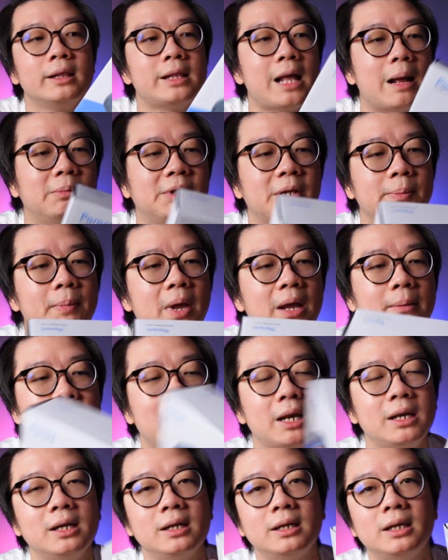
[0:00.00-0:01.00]
ตามสเปคมั
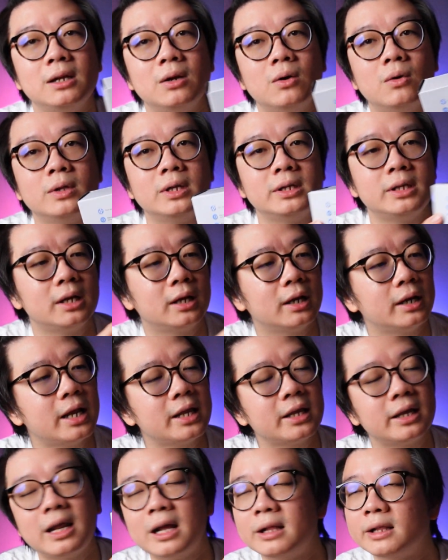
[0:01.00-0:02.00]
น1กิโลจริงๆก็น่า
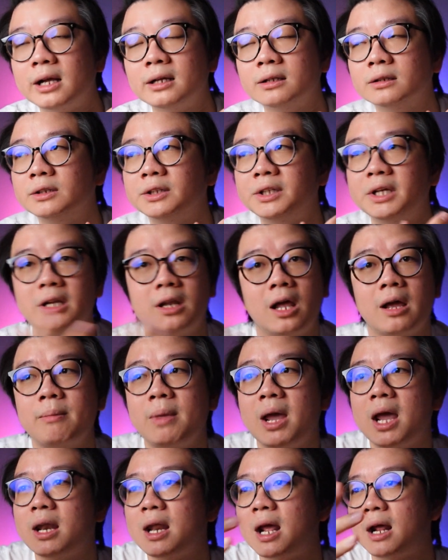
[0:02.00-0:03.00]
จะได้สัก400
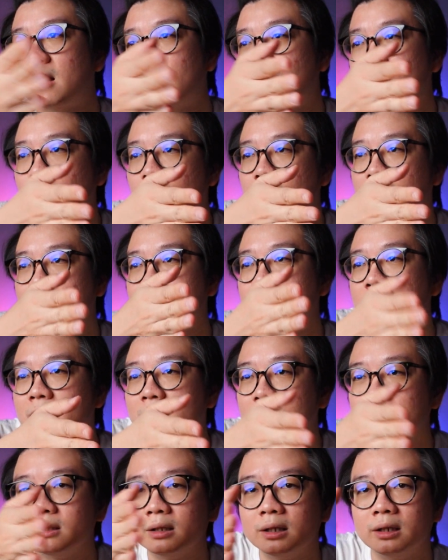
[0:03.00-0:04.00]
เมตรนะหัว
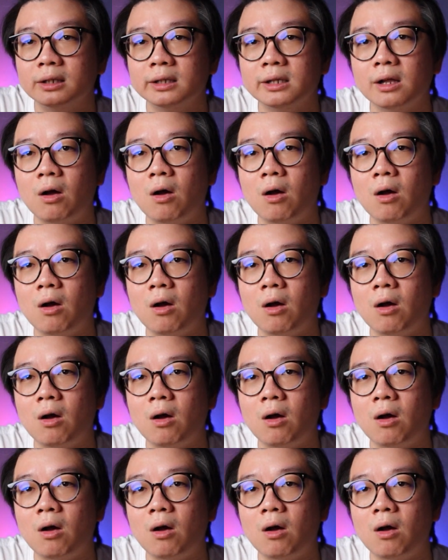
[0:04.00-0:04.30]
1ถึง